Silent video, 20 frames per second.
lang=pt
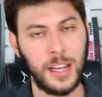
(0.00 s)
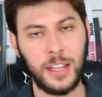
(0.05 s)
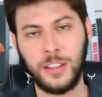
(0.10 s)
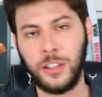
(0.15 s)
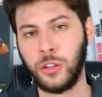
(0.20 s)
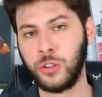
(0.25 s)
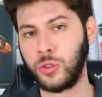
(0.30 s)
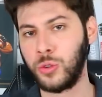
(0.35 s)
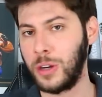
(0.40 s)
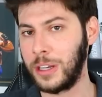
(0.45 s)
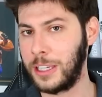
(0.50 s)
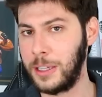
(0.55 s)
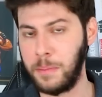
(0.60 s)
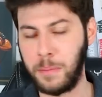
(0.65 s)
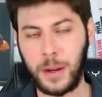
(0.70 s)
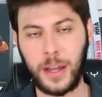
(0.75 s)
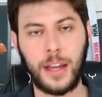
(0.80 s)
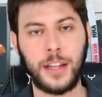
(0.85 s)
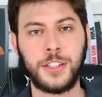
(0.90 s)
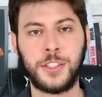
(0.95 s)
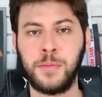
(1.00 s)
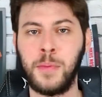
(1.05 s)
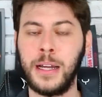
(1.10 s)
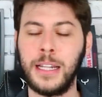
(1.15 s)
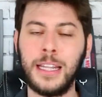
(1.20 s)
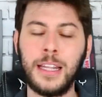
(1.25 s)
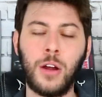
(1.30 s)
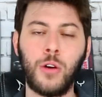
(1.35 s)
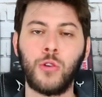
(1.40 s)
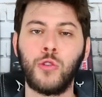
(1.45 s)
Não estou aqui para, de
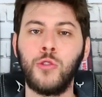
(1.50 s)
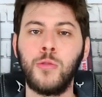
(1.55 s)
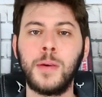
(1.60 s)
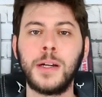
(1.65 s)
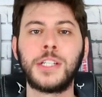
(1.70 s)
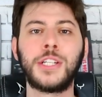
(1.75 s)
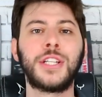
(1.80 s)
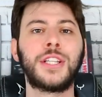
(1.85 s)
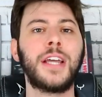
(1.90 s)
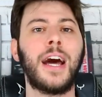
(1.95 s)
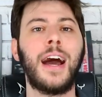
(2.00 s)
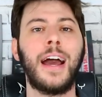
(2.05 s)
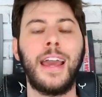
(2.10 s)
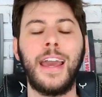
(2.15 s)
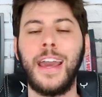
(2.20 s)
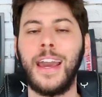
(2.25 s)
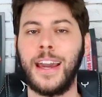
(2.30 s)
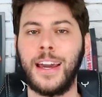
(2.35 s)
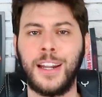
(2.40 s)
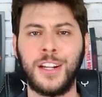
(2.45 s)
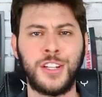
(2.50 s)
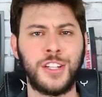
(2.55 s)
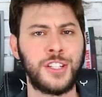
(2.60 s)
maneira alguma, ditar regra,